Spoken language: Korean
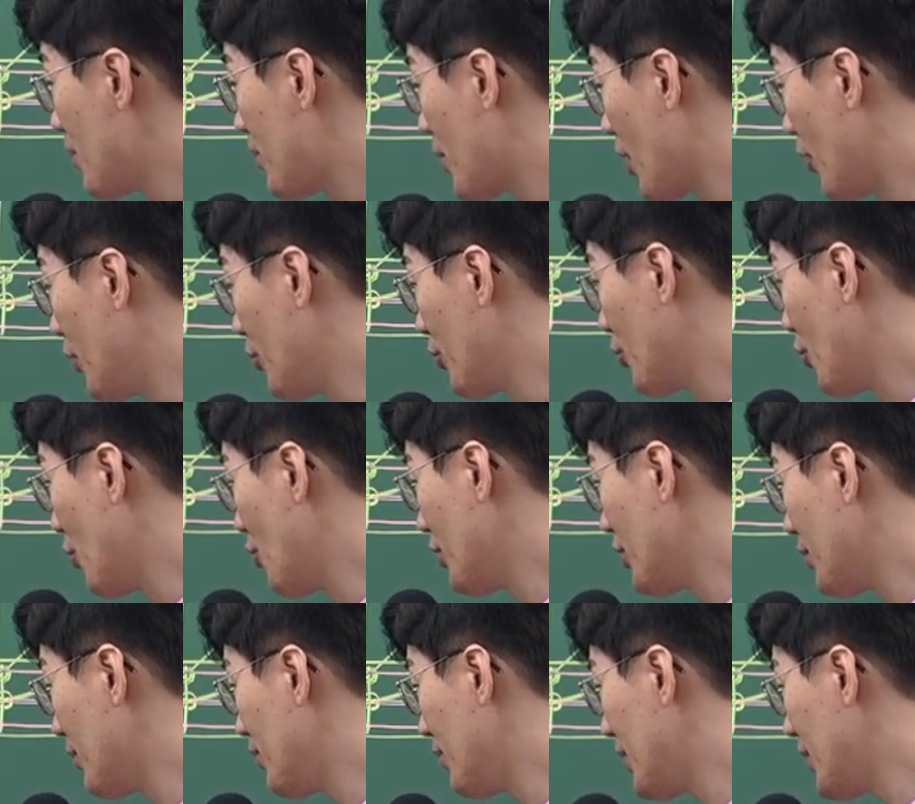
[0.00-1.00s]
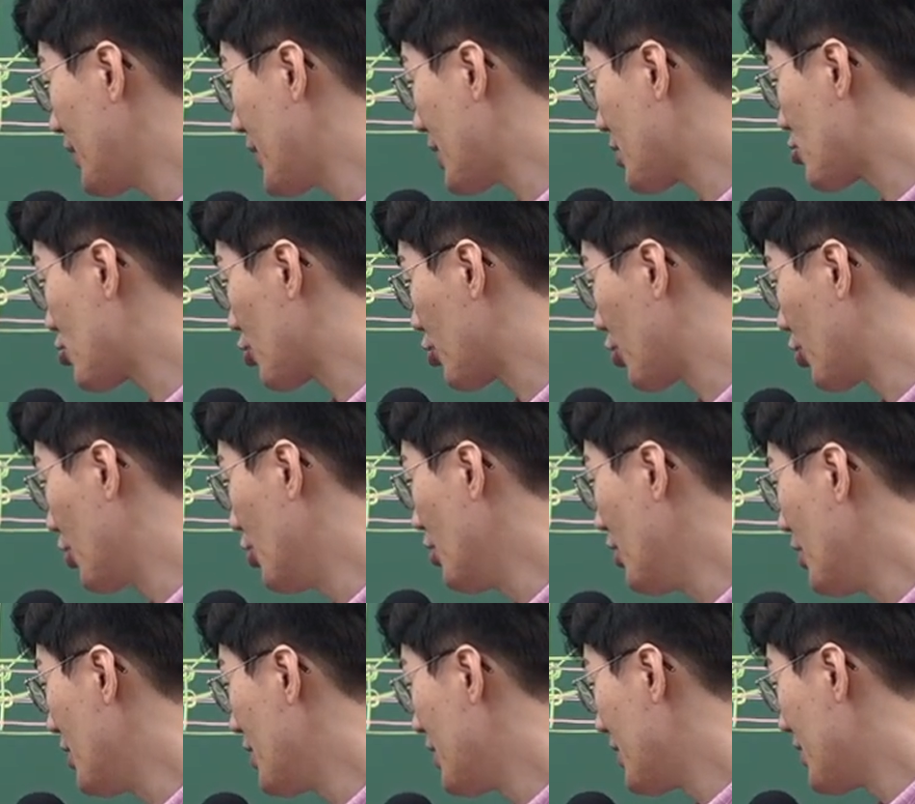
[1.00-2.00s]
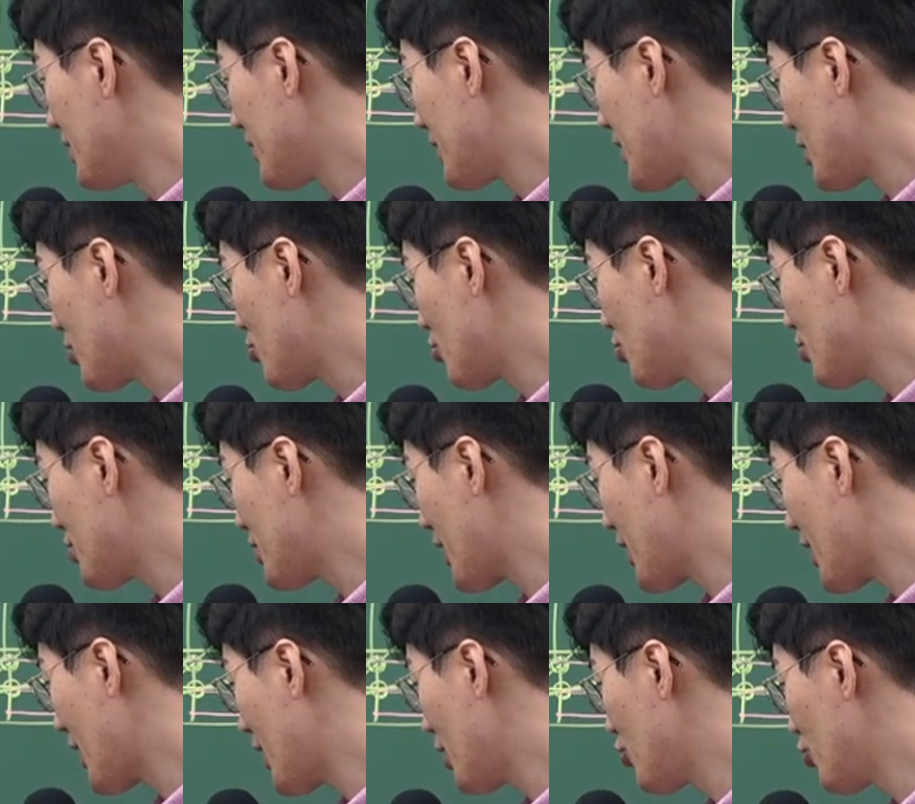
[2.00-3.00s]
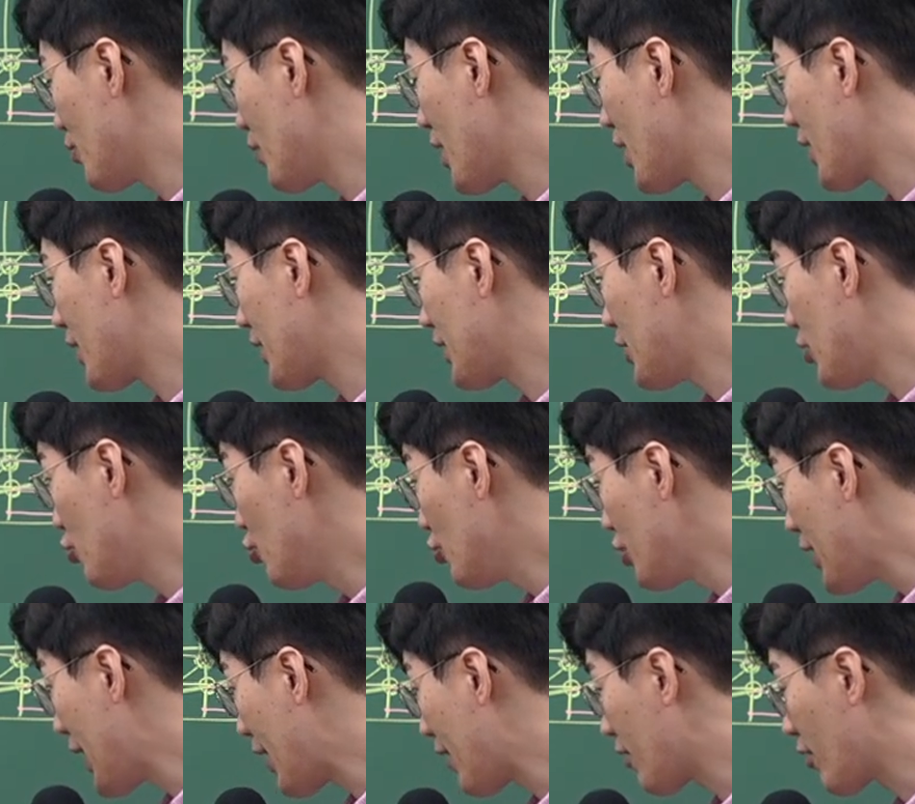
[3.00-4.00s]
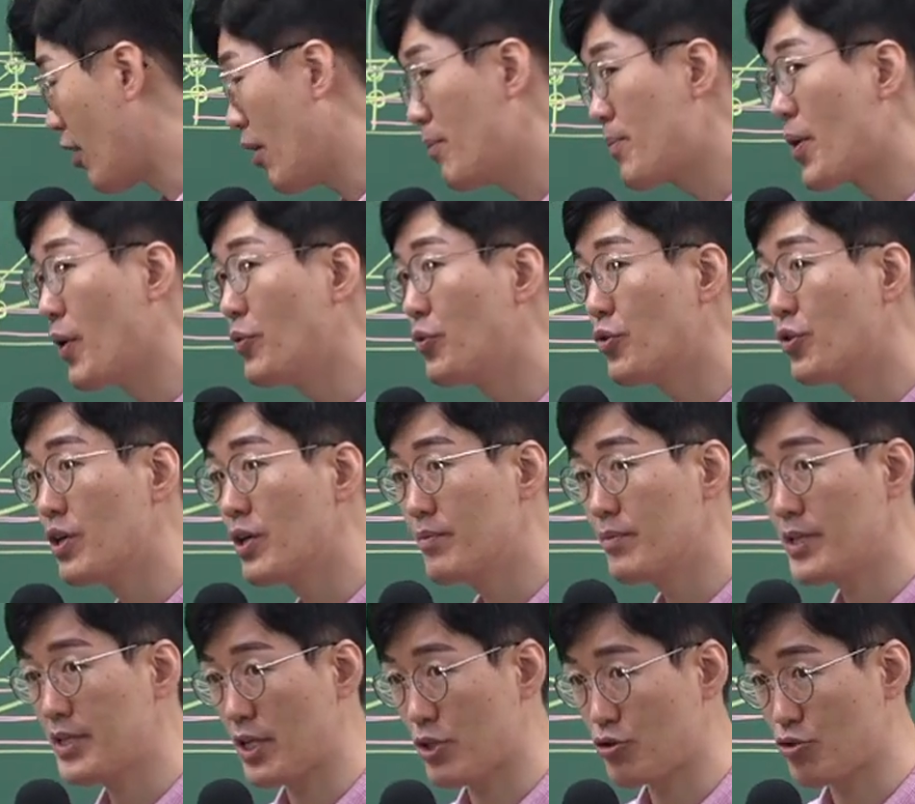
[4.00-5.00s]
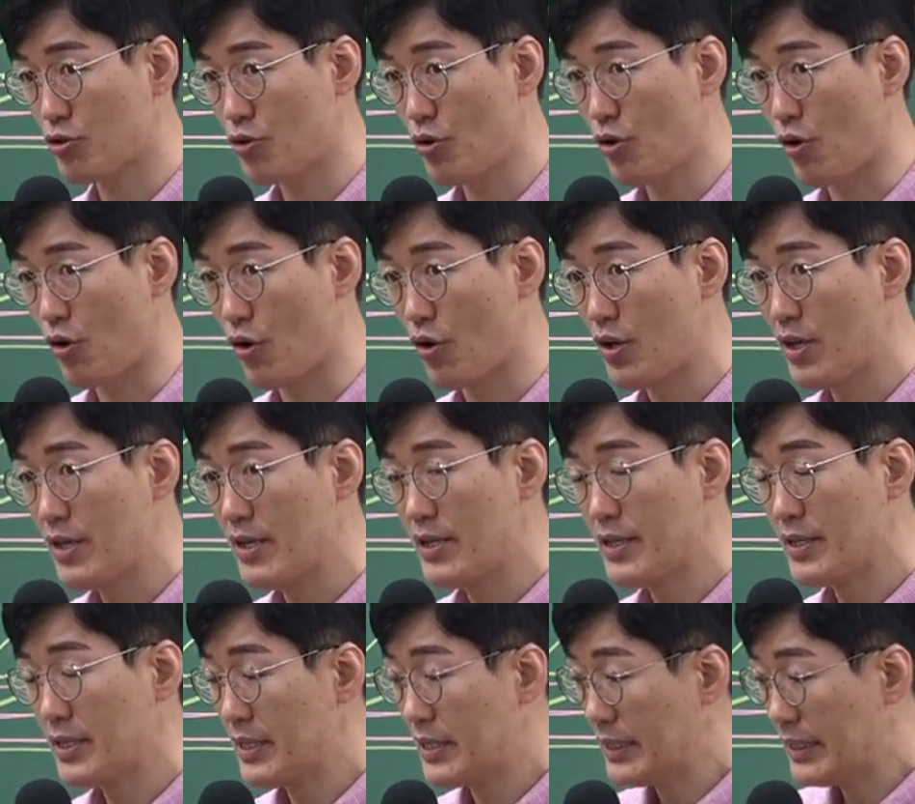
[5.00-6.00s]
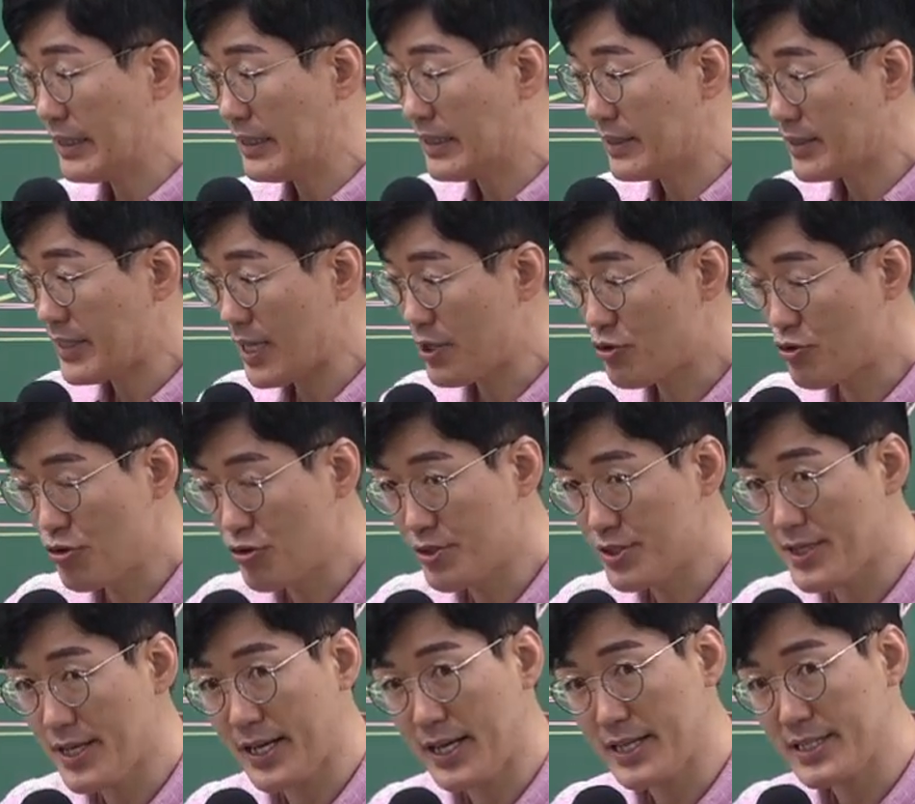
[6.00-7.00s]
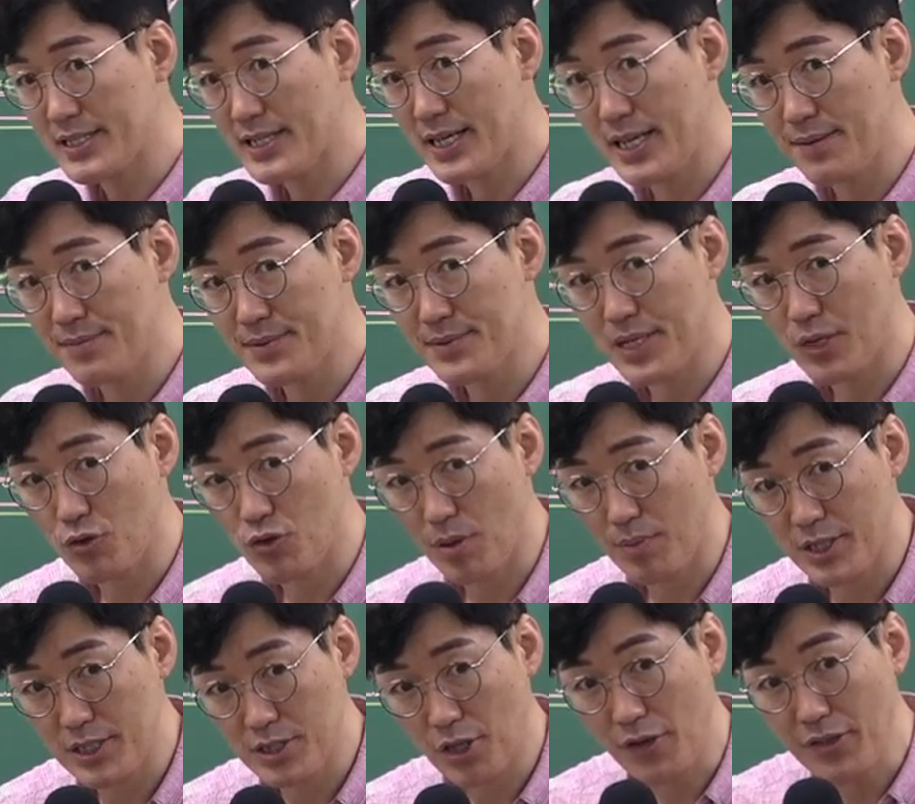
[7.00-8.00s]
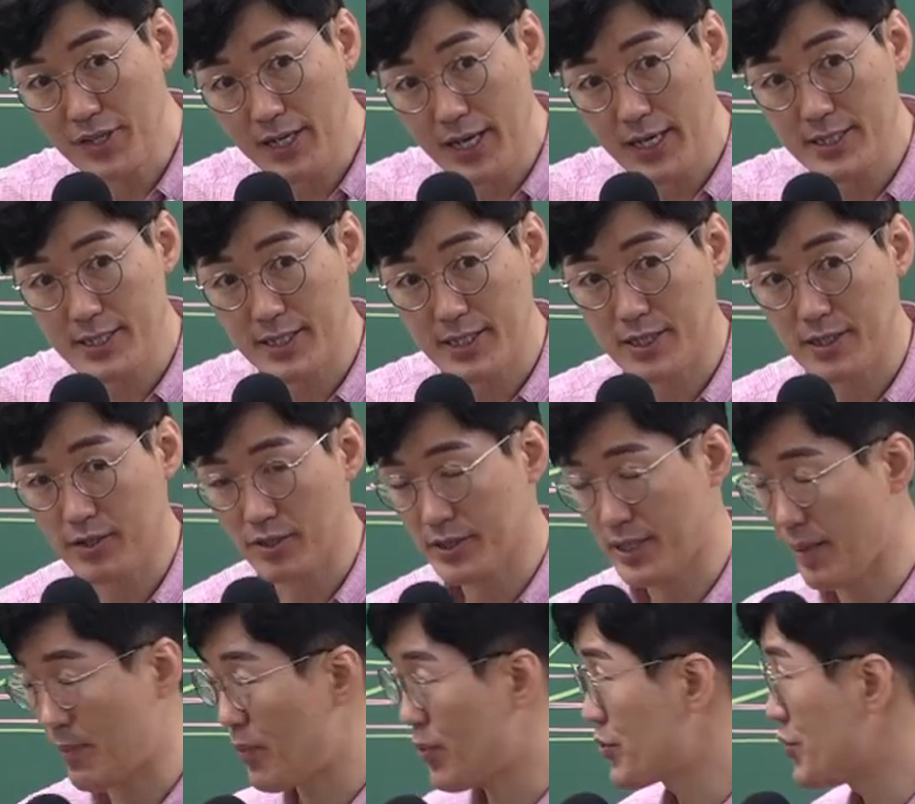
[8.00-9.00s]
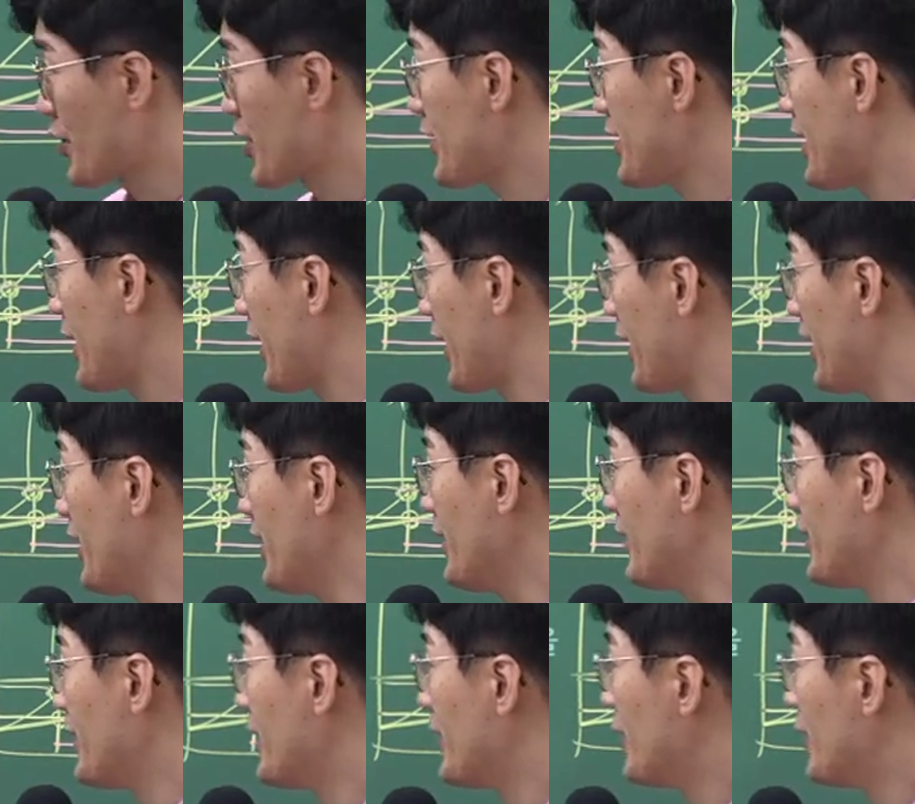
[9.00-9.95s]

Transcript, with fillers: 변동금리 대출. 대출자가 유명 유리한 거 변동금리 대출로 대출자가 차입자 위험을 전가시키는 거 대표적인 예.